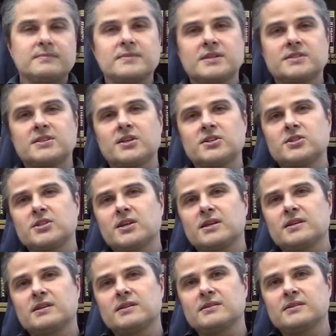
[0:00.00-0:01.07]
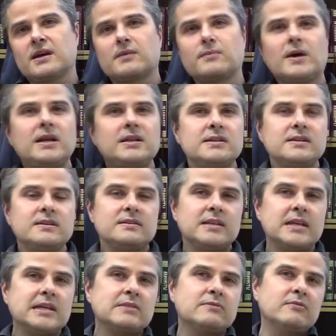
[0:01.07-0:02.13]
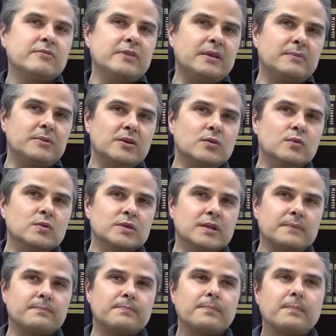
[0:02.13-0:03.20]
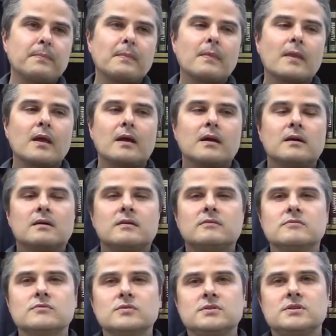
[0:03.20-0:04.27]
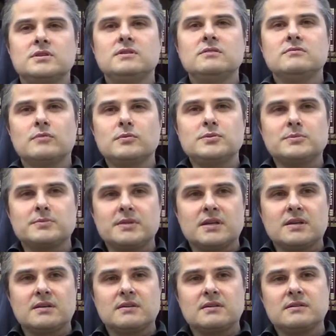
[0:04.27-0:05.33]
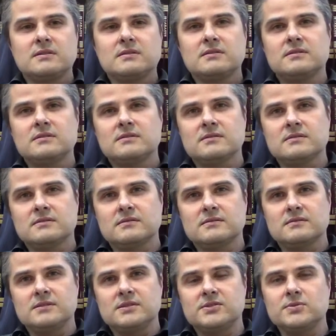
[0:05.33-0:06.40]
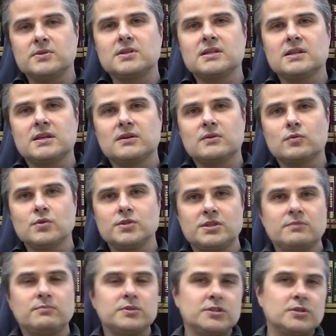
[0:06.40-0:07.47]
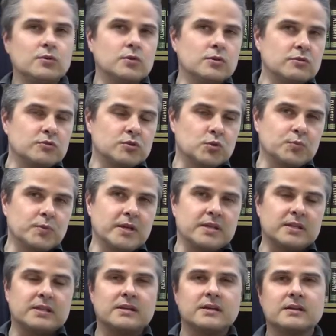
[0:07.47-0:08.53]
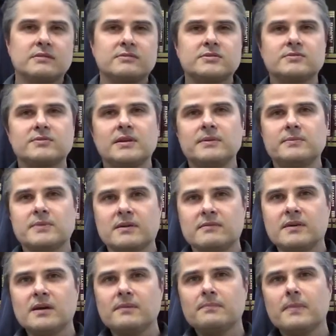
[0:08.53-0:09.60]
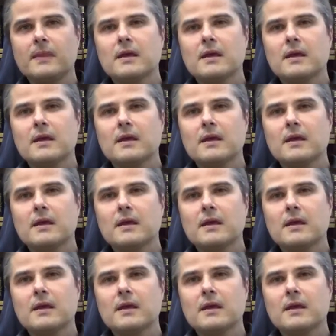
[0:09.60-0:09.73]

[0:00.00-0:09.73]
достаточно нормальный для этого времени года. Вот, и, в общем-то, э, действительно осень потихоньку вступает э, в свои права.